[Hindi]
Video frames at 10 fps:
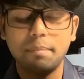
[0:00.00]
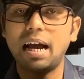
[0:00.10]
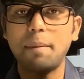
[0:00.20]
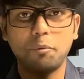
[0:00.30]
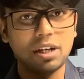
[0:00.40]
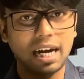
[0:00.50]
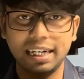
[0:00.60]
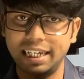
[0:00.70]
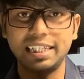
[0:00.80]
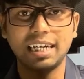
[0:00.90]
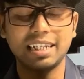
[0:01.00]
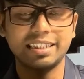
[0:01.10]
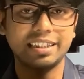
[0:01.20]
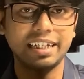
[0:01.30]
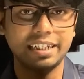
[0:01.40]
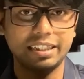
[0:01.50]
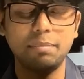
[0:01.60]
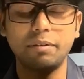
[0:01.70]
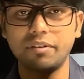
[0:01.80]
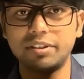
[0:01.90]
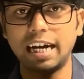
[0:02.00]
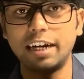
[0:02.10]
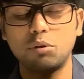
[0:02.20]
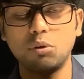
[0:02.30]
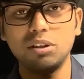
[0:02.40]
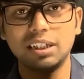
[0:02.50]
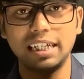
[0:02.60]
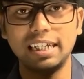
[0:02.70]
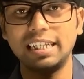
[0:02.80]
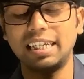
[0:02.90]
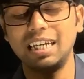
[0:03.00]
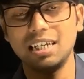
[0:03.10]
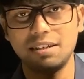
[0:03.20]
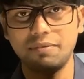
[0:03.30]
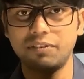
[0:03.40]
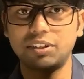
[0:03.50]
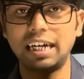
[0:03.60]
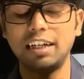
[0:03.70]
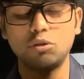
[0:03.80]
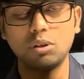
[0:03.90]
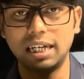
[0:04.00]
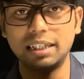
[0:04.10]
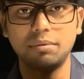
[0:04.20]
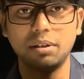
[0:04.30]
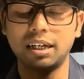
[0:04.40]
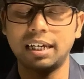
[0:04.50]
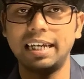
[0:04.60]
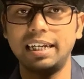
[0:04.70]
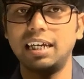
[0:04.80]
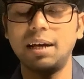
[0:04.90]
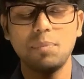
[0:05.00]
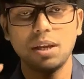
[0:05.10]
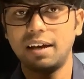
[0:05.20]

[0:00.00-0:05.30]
मैं आपको यहाँ नहीं दिखा सकता किसी भी वेबसाइट को कि ये देखिए वेबसाइट है जो गलत कह रही है